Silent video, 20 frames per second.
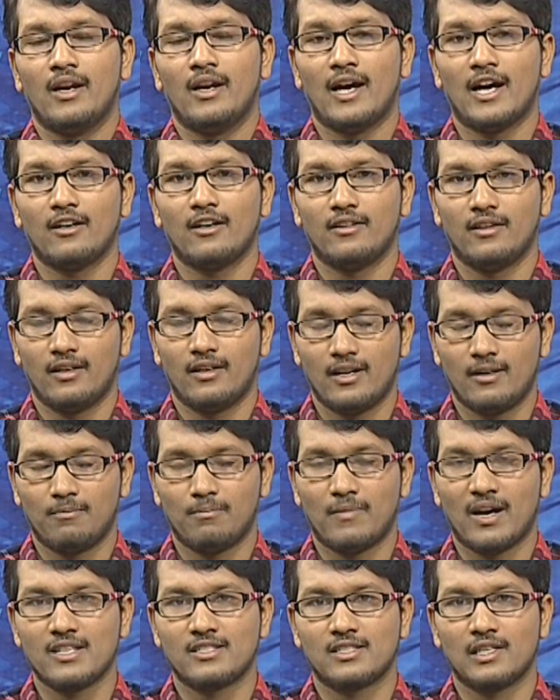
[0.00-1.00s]

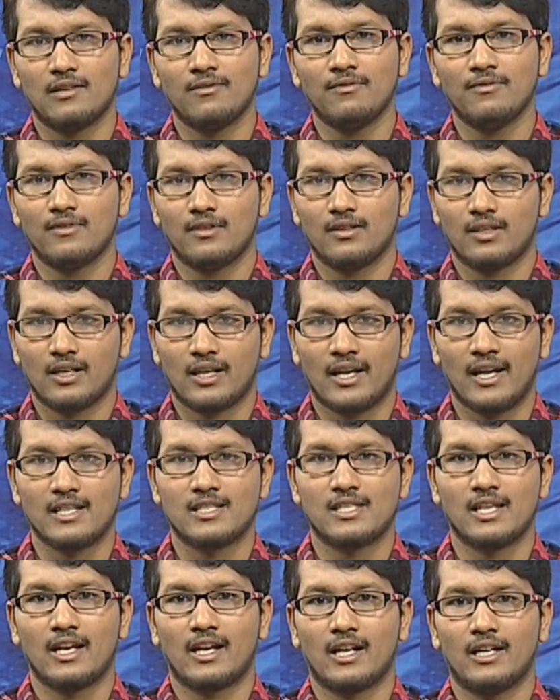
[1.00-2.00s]
నా సెల్ఫ్ కె
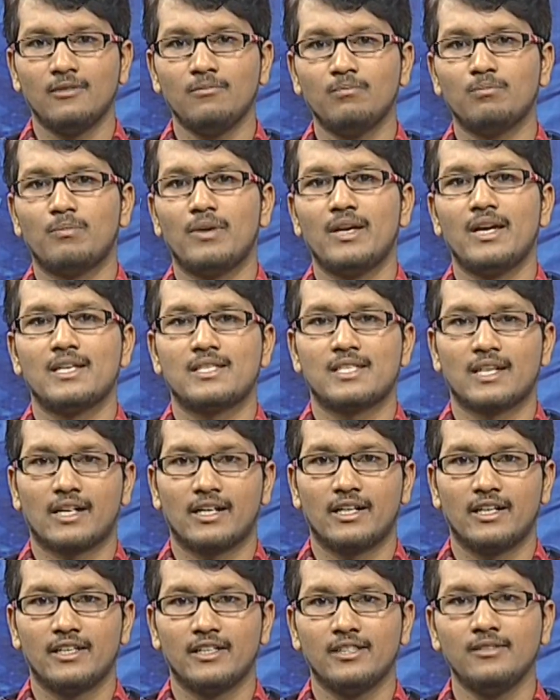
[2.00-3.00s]
శ్రీకాంత్ బిఏ
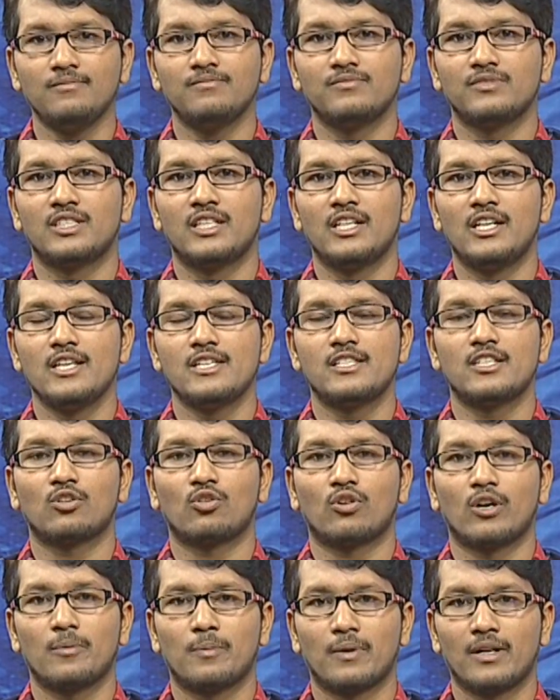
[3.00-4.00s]
సెకండ్ ఇయర్ జీడీసీ
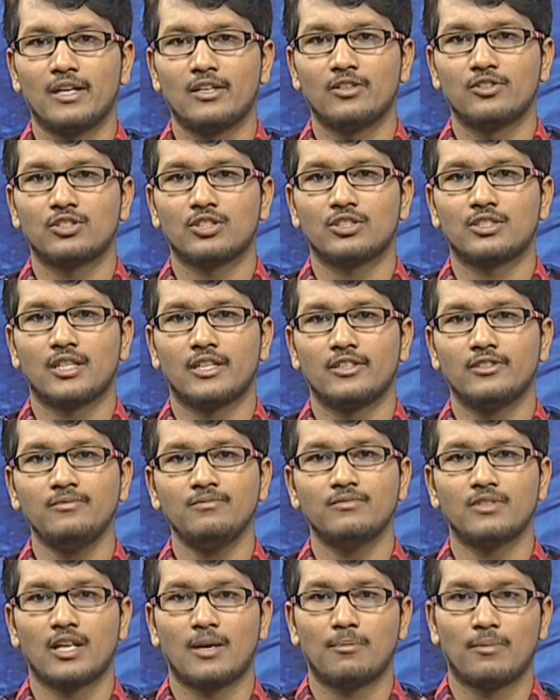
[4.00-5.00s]
కొకట్పల్లి నుంచి వచ్చాను
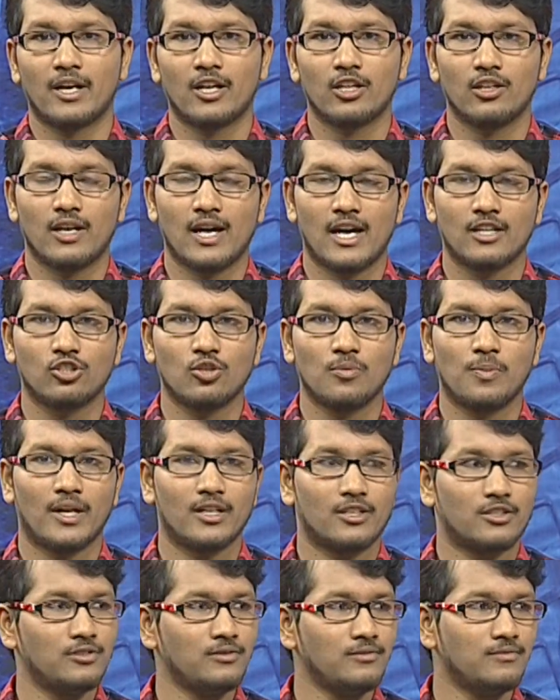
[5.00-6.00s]
మన నాతో
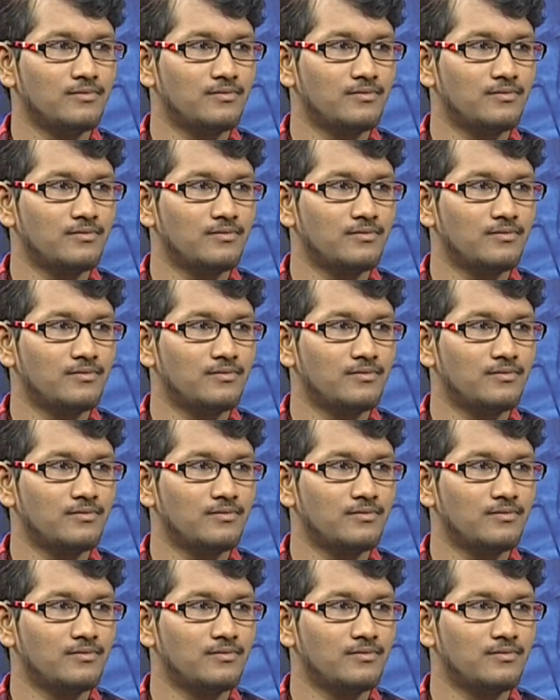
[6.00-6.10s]
పాటు